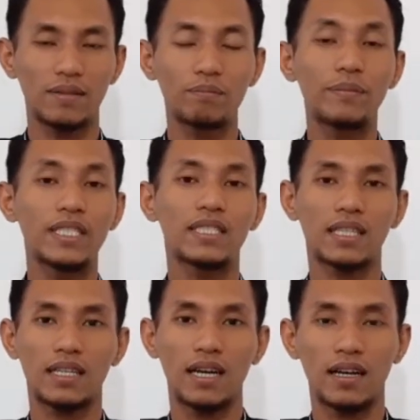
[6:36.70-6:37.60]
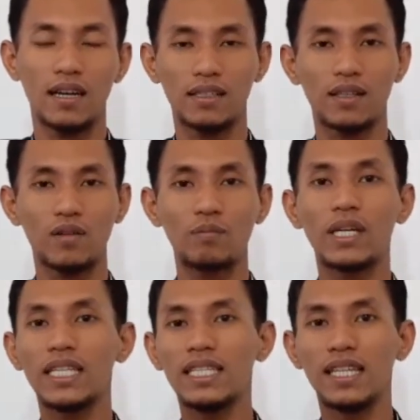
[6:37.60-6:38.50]
mencegah atau
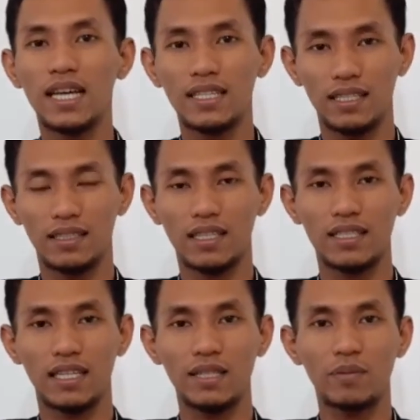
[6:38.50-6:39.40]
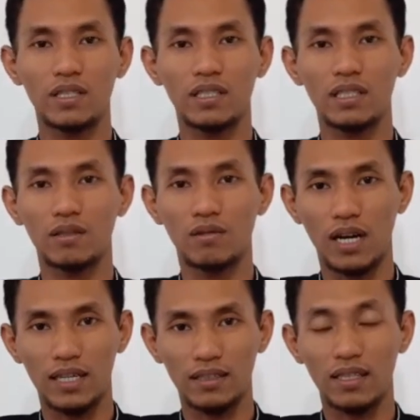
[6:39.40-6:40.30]
menghindari terjadi
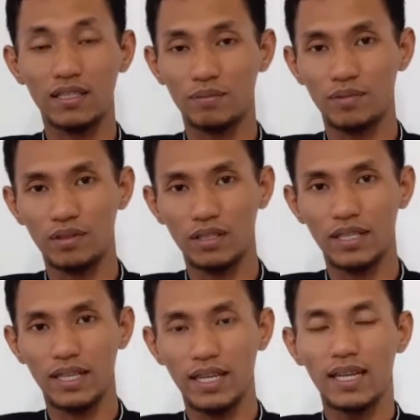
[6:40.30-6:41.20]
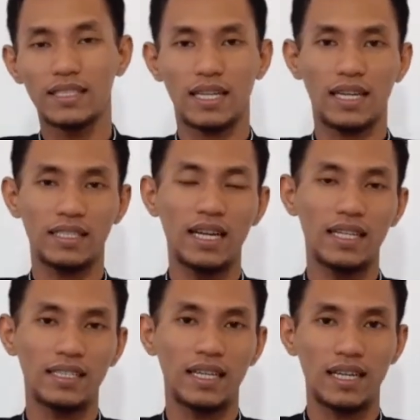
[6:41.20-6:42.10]
perselingkuhan tersebut. Caranya
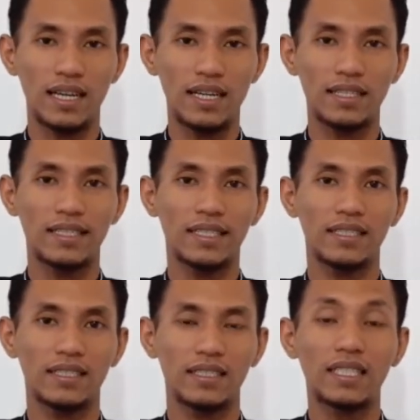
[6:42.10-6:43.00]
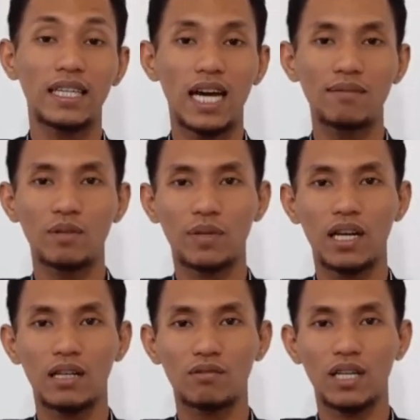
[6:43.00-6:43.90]
adalah Eh, dengan
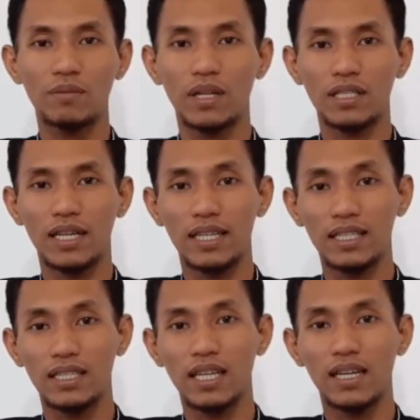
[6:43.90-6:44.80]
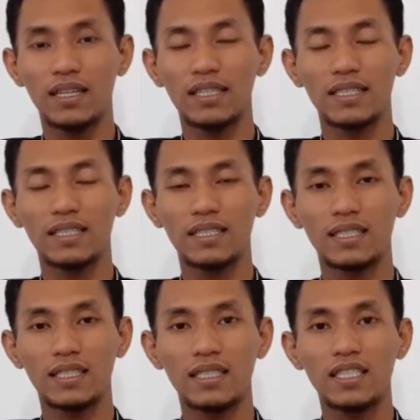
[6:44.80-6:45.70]
memperlakukan pasangan kita eh,
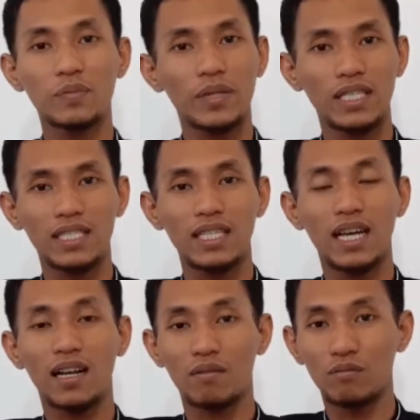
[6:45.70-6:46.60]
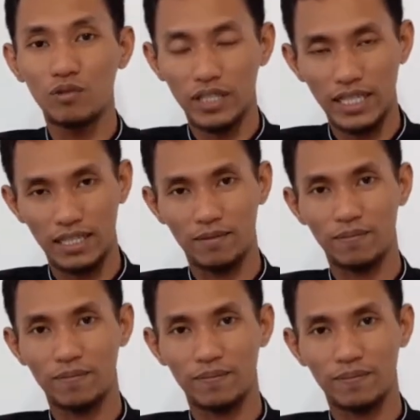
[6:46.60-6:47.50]
sespesial mungkin.
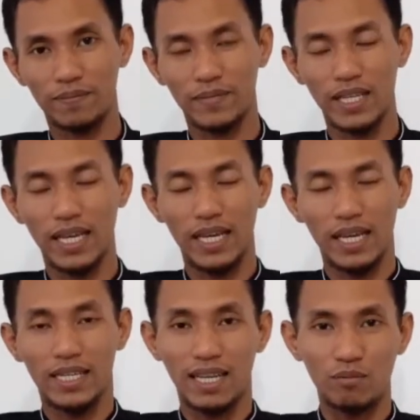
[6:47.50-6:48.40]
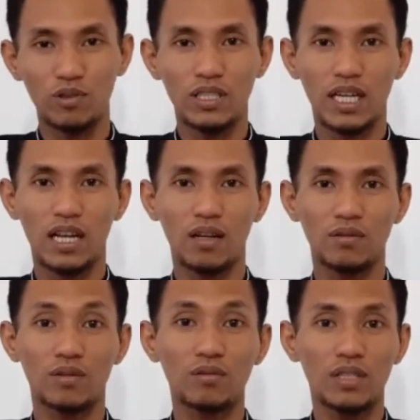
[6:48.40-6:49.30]
Namun
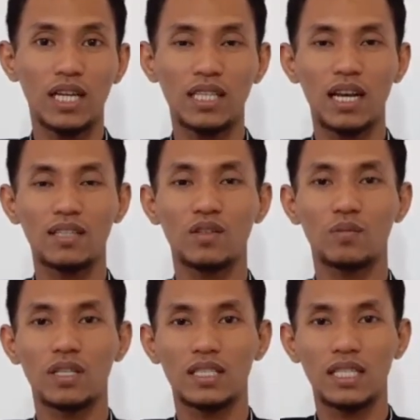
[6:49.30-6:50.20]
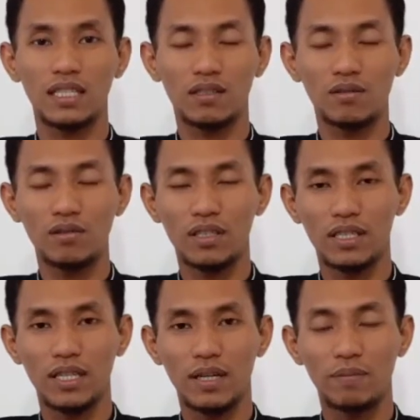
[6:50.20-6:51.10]
kalau sudah terlanjur berselingkuh,
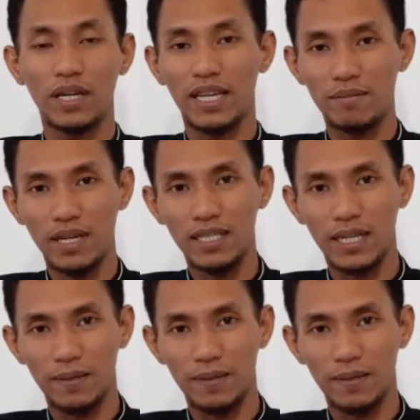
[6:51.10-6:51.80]
bagaimana?